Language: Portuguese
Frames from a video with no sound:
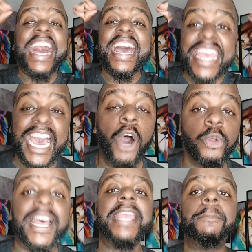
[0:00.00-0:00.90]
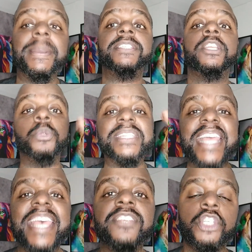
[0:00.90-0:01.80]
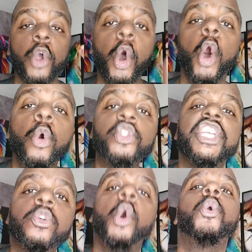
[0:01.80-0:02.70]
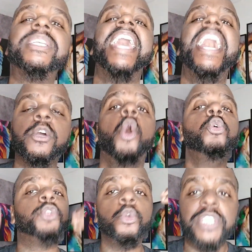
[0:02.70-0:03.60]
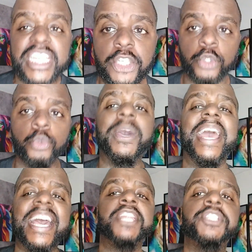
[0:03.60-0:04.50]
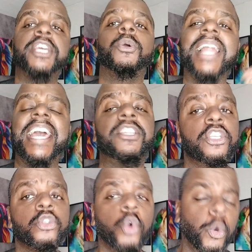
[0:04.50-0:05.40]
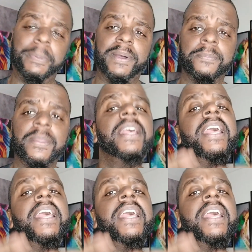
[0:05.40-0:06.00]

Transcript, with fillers: a real da empresa e o teste ou de qualquer outro nicho do ganhar dinheiro online, desculpa,